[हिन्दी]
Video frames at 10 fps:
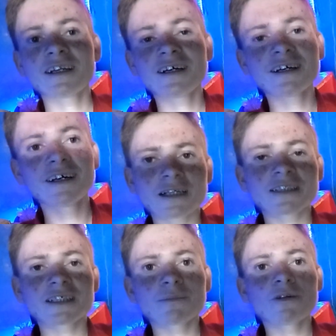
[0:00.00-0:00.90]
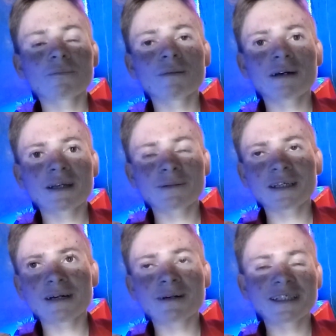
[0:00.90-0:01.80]
लेना आज के ब्लॉग में मैंने
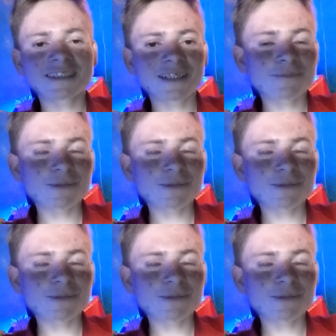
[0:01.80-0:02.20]
बताया हमारा चैनल